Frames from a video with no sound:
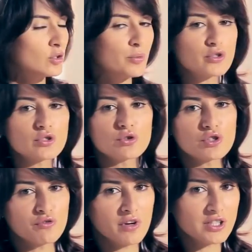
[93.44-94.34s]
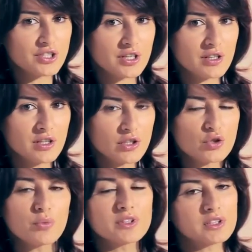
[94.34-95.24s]
Но просто очень важно,
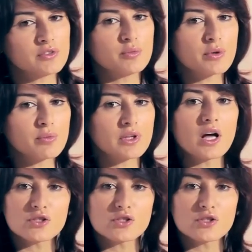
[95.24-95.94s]
чтобы этот выбор был